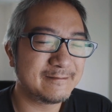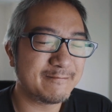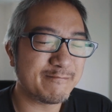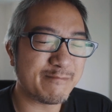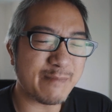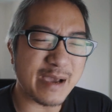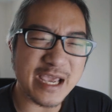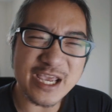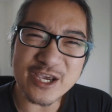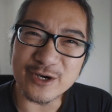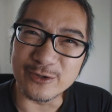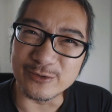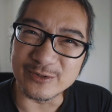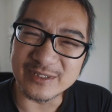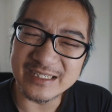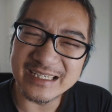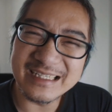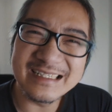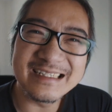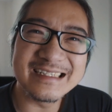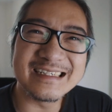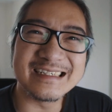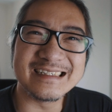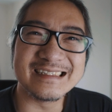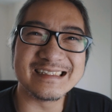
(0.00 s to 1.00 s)
没有
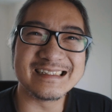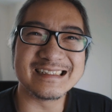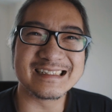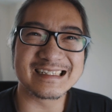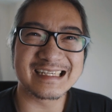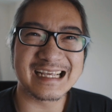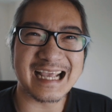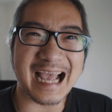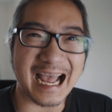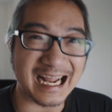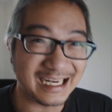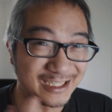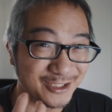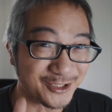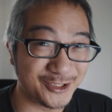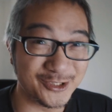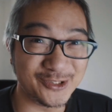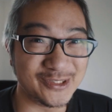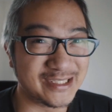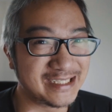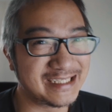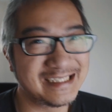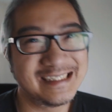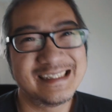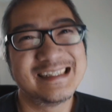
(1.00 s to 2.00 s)
任何的感
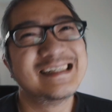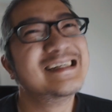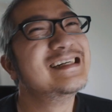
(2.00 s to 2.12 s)
觉，